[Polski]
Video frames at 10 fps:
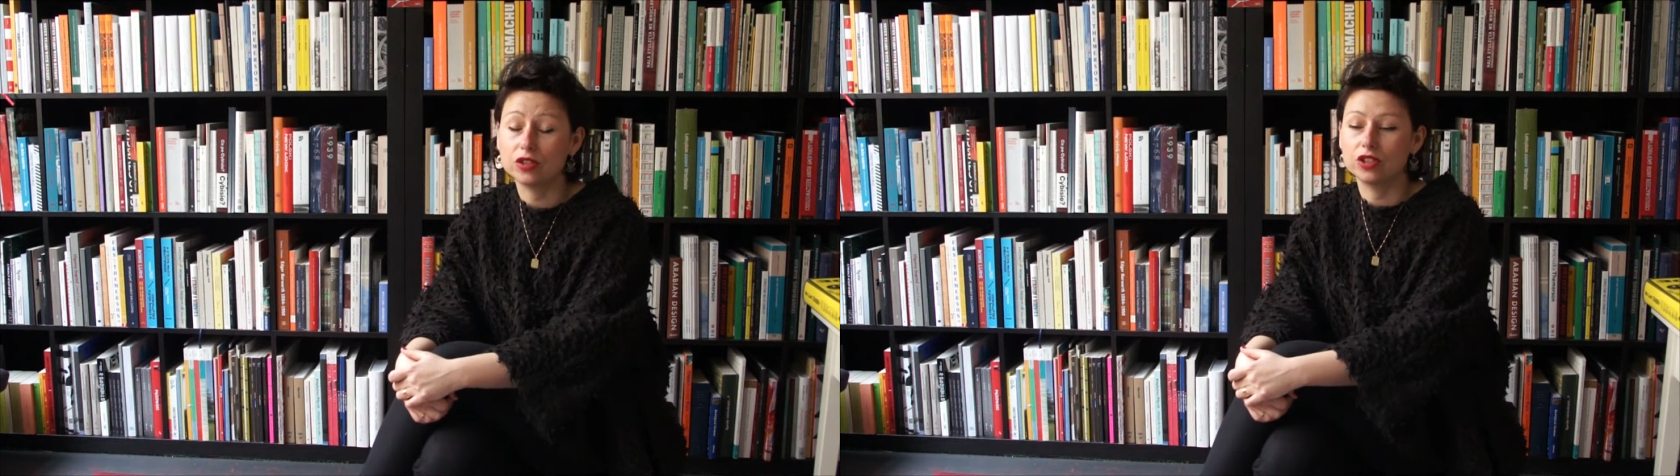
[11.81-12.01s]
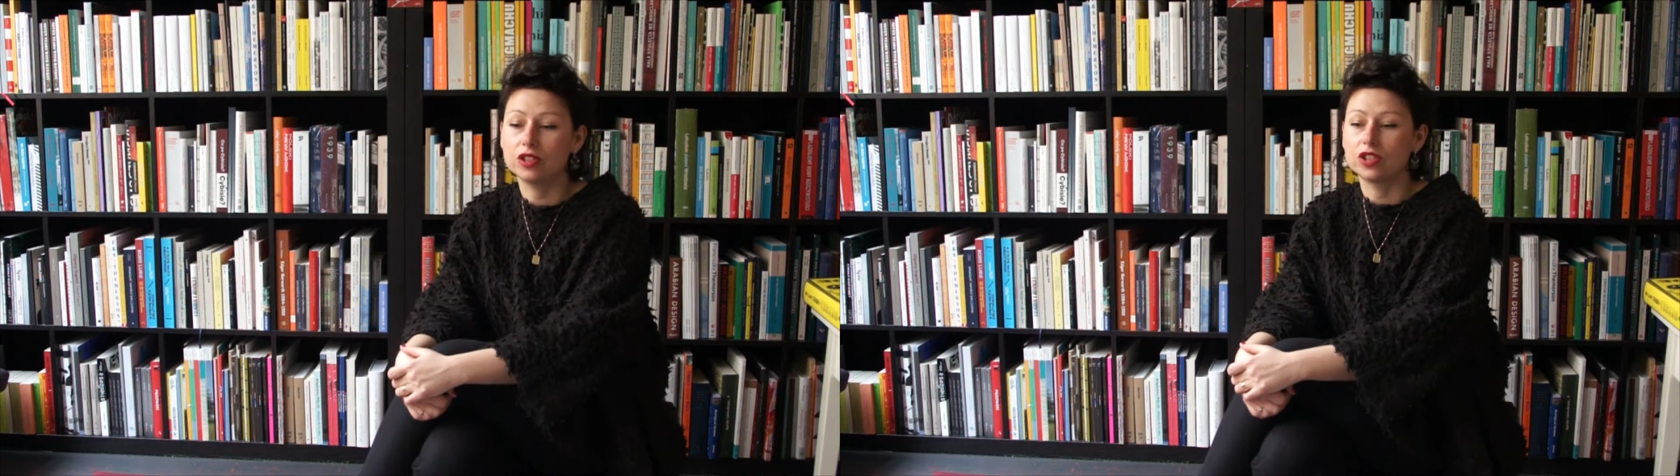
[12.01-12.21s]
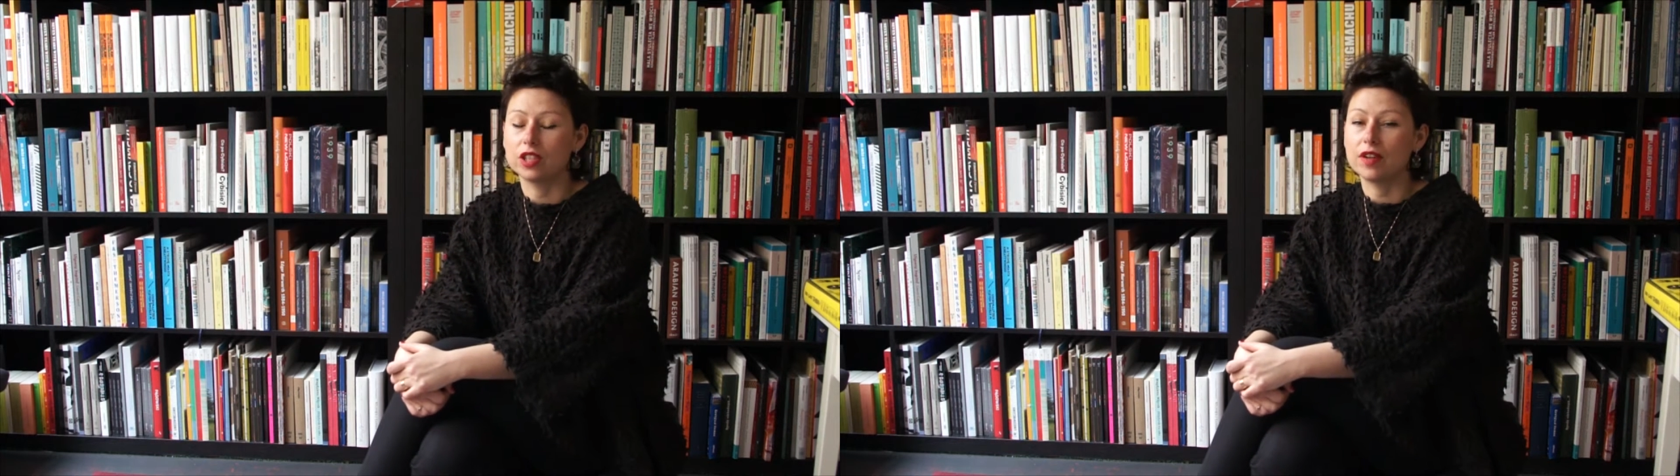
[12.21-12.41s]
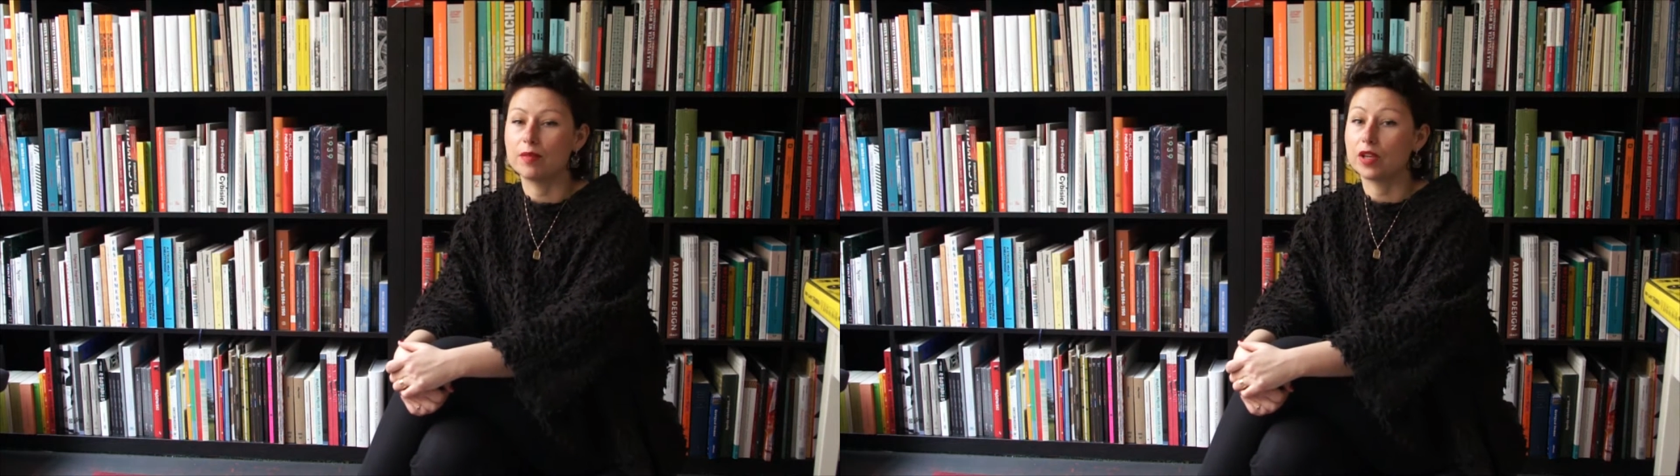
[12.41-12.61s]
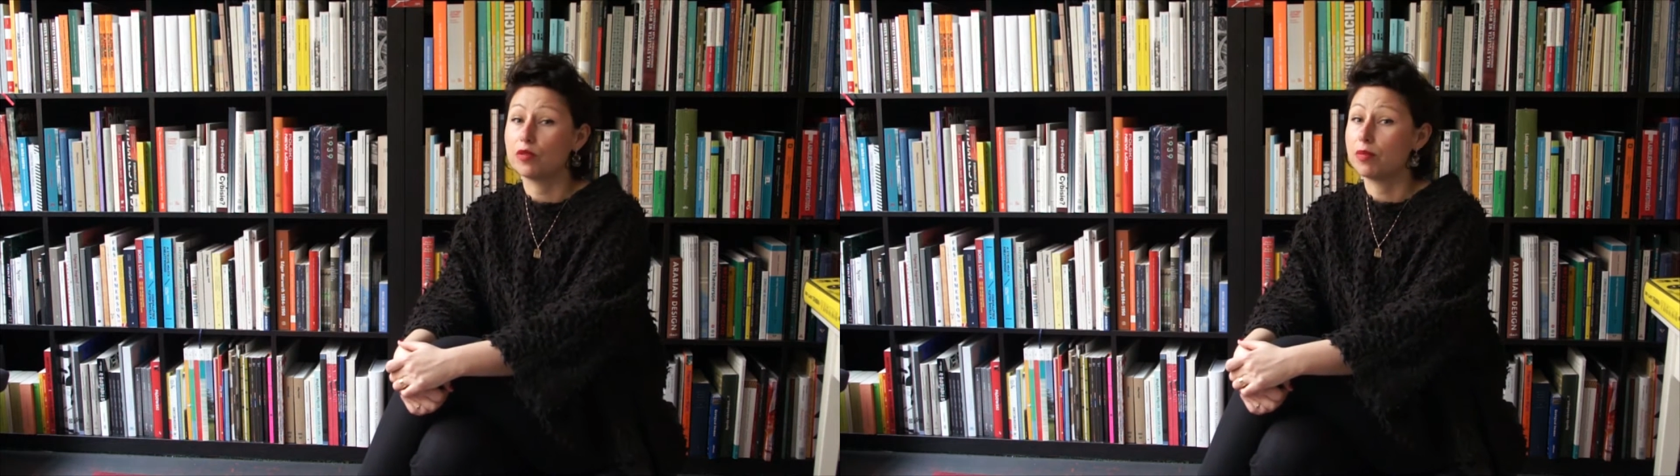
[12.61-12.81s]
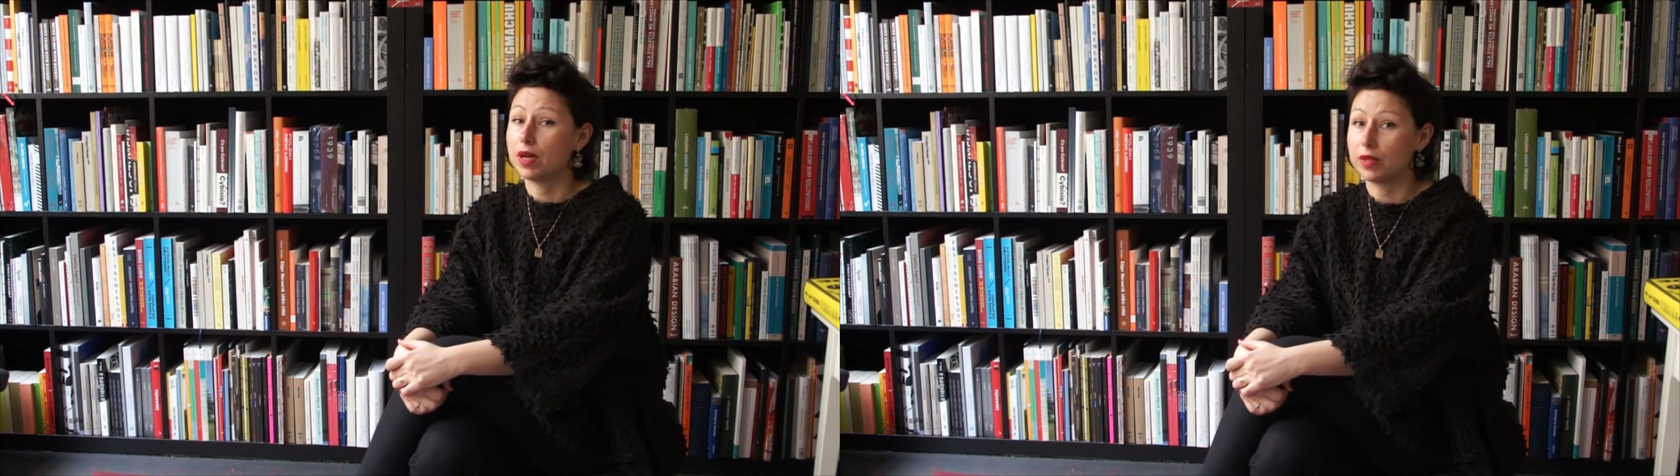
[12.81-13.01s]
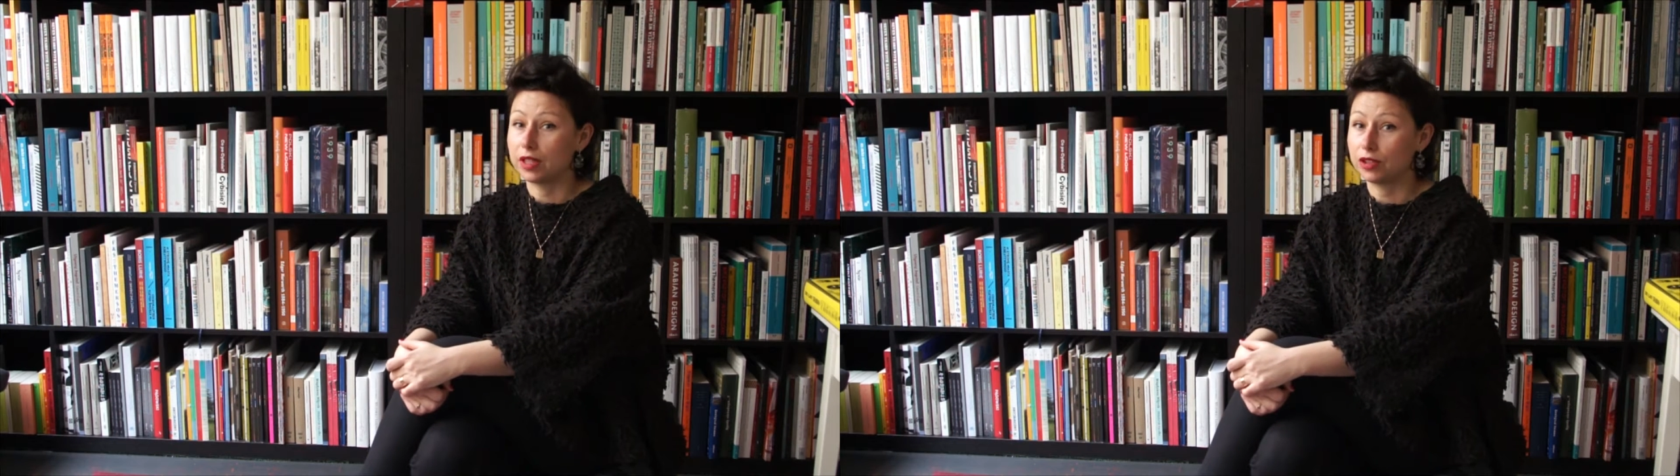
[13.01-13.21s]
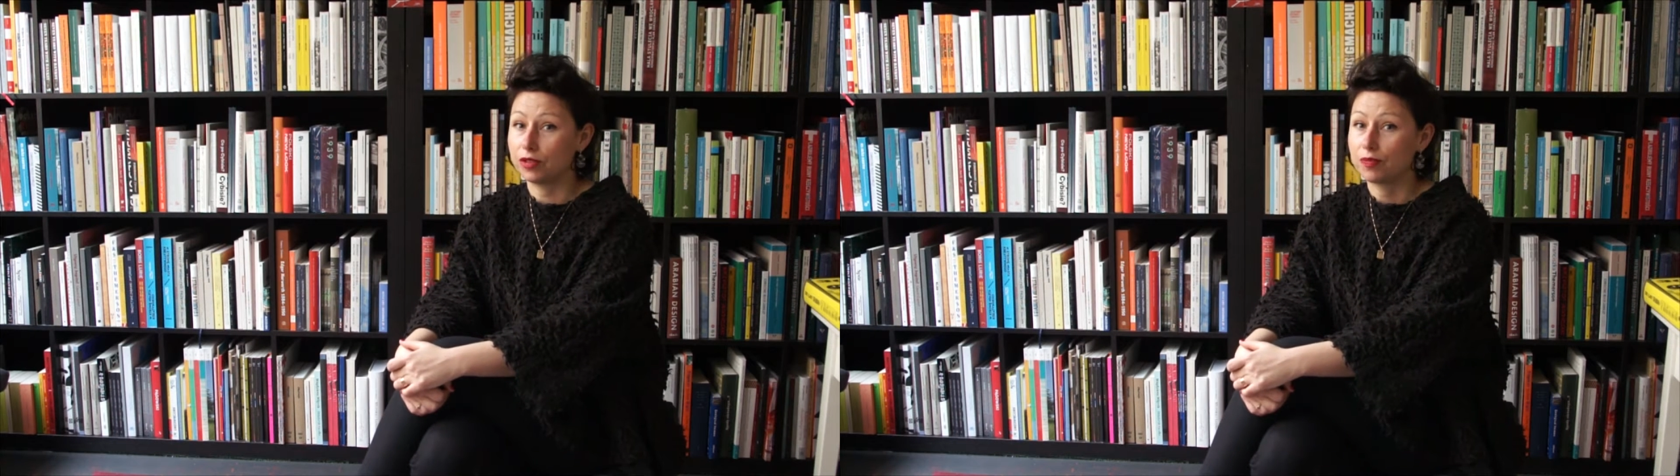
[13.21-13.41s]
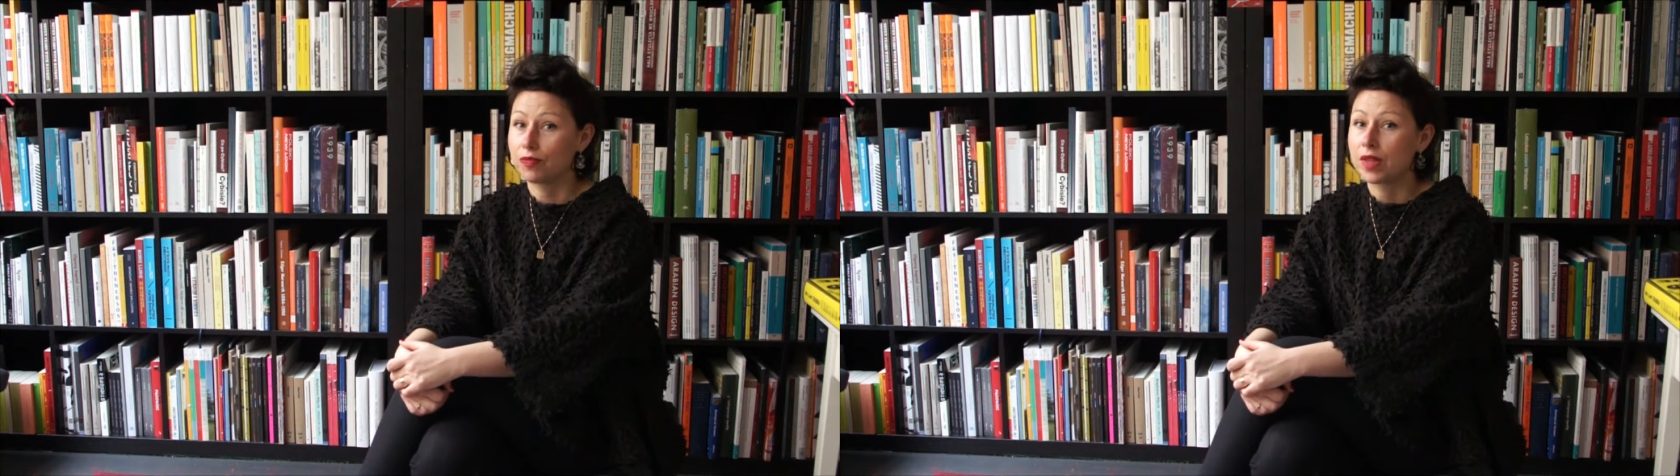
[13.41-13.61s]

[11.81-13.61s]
czy drzewa mają pamięć.